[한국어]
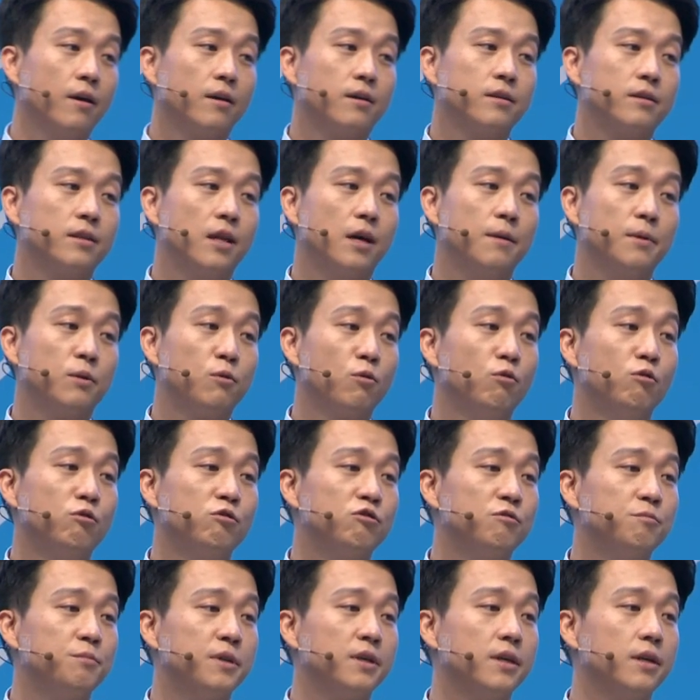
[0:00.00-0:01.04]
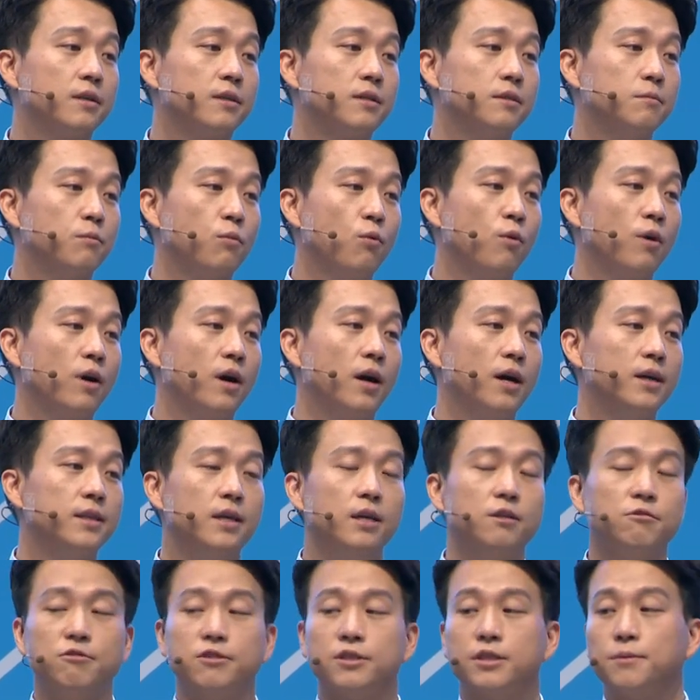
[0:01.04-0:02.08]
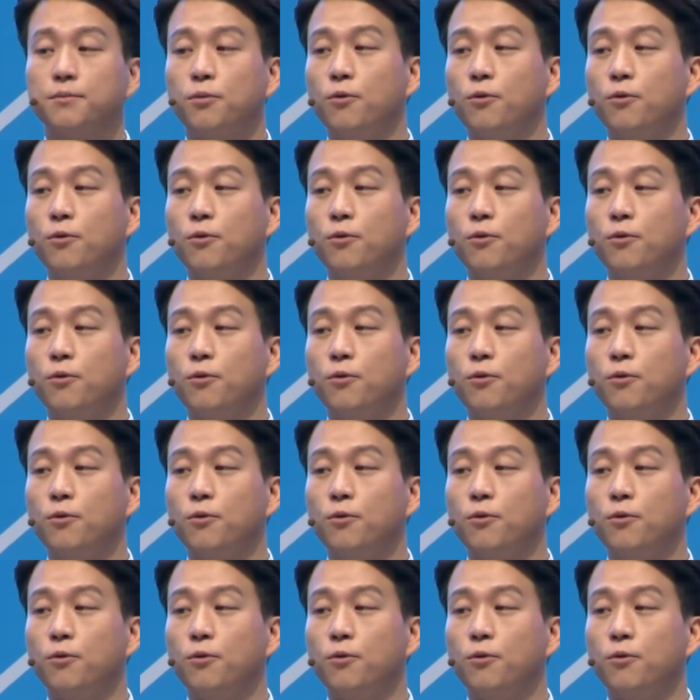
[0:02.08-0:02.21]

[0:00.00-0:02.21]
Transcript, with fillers: 그 다음에 노후 준비 같은 뭔가 하나둘씩